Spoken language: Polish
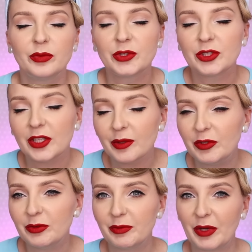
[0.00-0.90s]

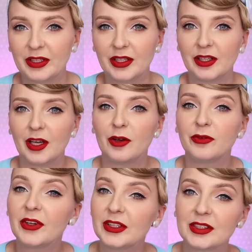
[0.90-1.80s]
Przemiły materiał,
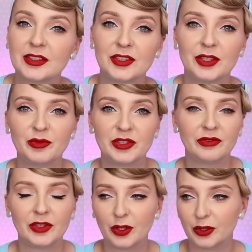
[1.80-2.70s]
fantastycznie mi się
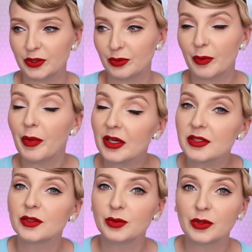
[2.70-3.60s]
w niej chodziło,
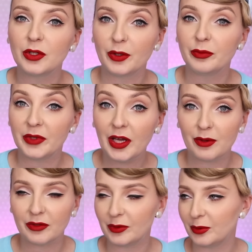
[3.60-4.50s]
bardzo długo ją
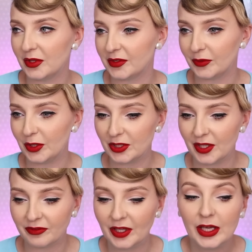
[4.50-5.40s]
miałam w ogóle w swojej
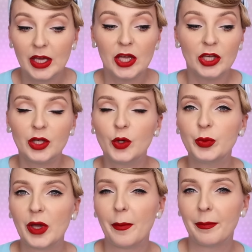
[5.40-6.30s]
szafie i
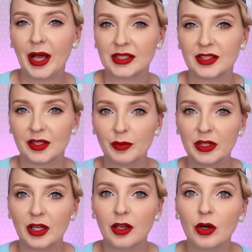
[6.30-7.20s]
kupiłam pasek
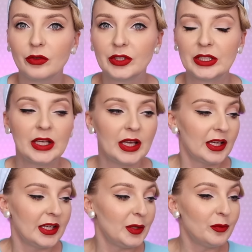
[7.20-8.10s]
metalowy
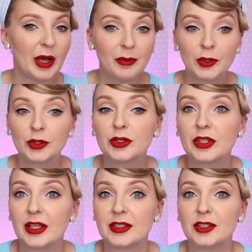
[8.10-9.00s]
i mam go do
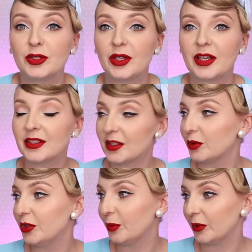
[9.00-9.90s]
teraz, tylko jak na
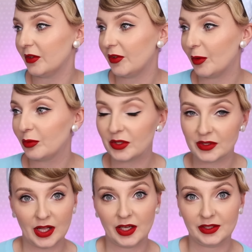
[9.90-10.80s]
złość nie potrafiłam go
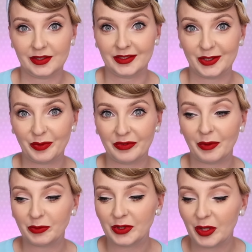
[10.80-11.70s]
znaleźć, żeby
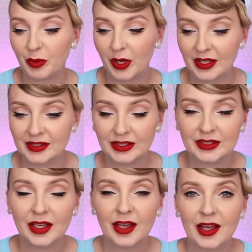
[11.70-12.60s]
Wam tutaj pokazać.